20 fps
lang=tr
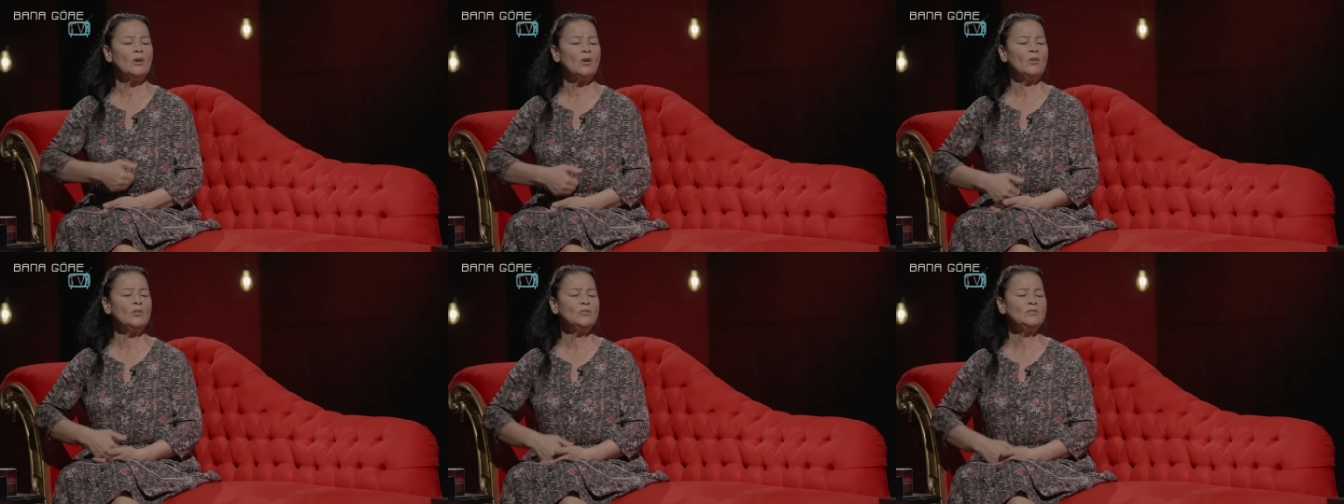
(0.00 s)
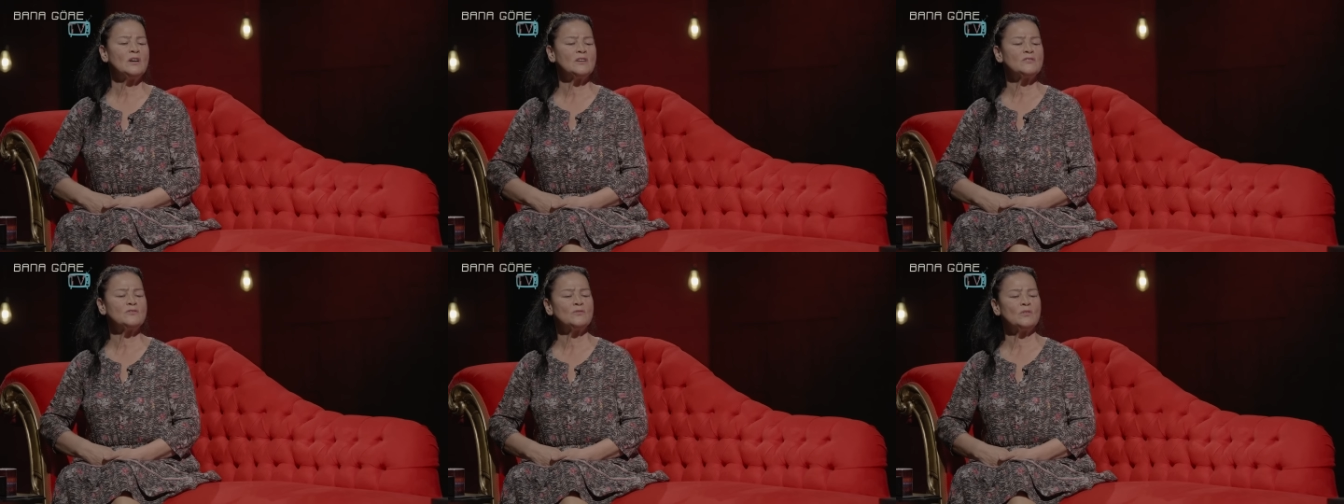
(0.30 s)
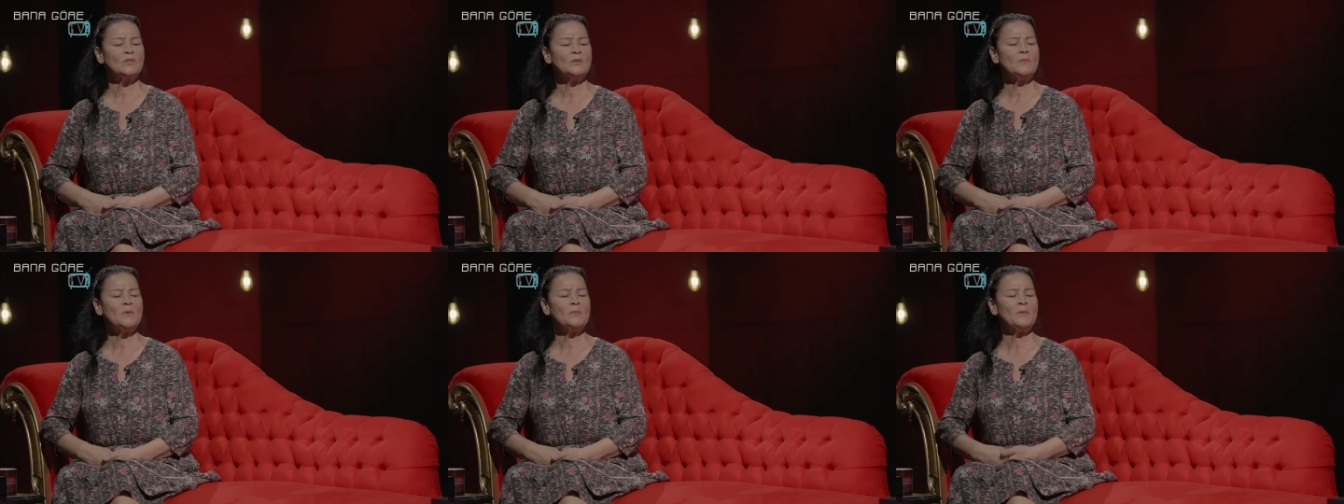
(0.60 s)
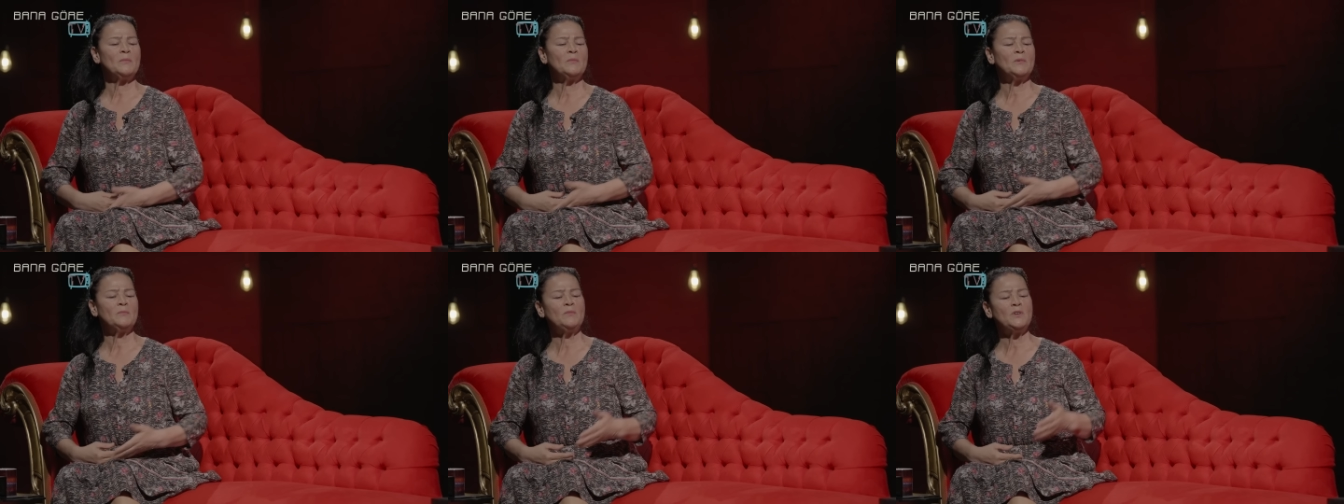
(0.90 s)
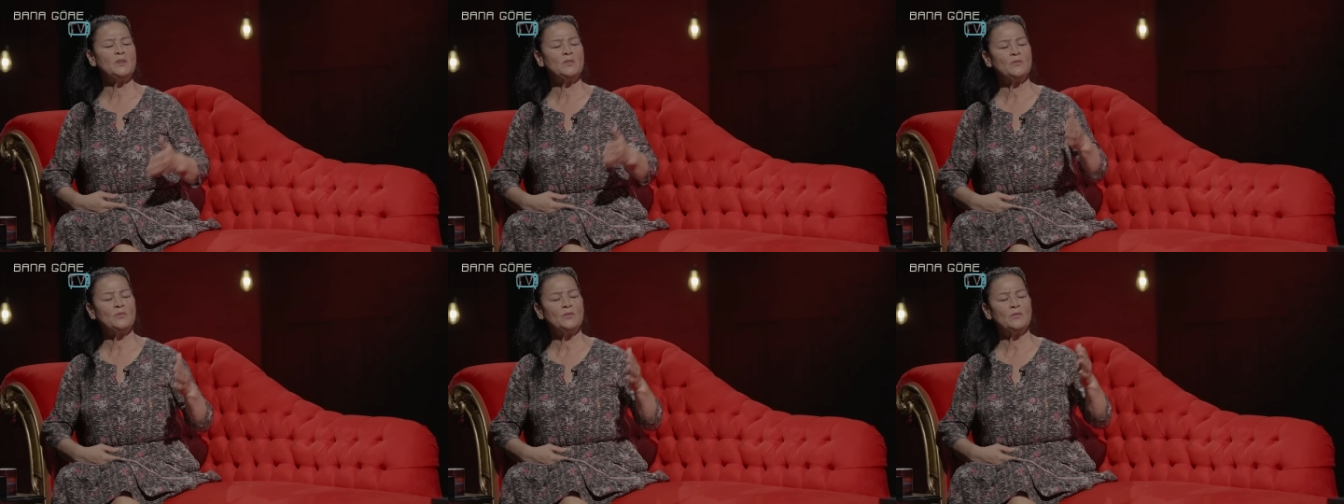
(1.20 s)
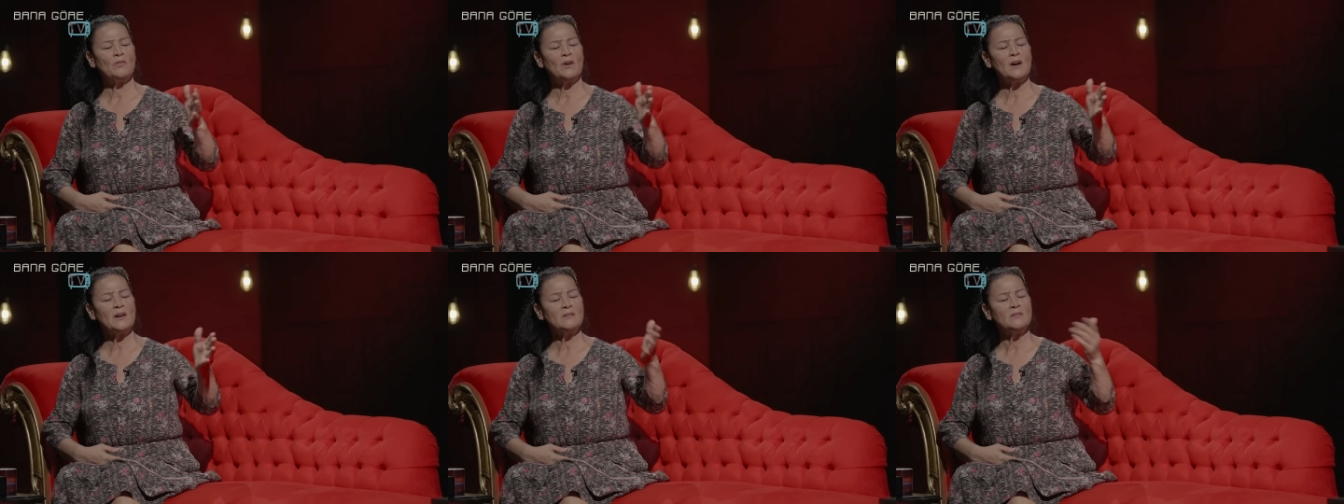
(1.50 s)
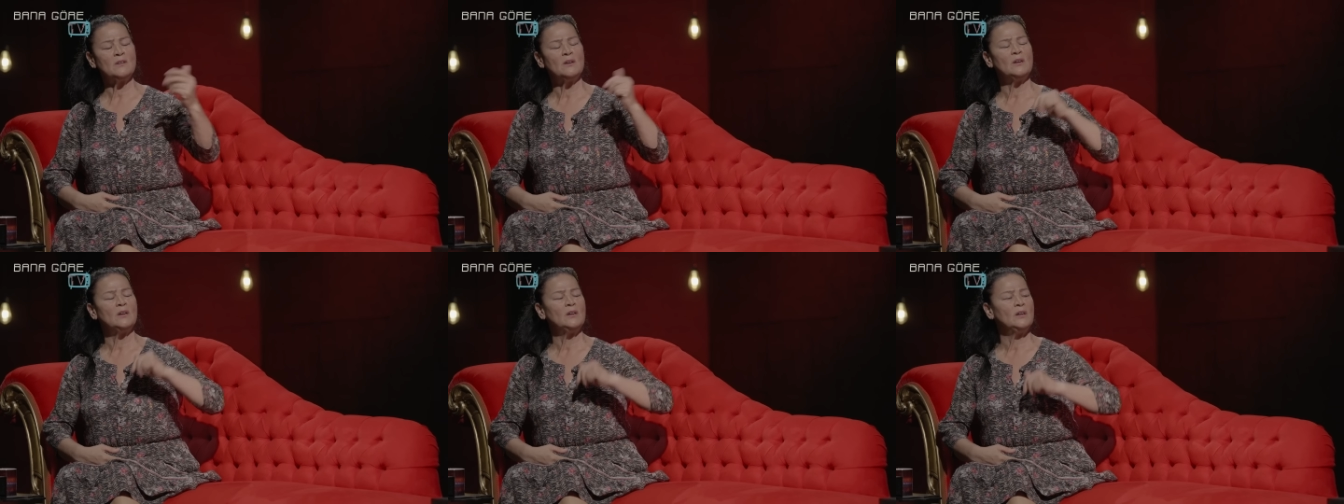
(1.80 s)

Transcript: Ondan sonra babamın bir huyu var.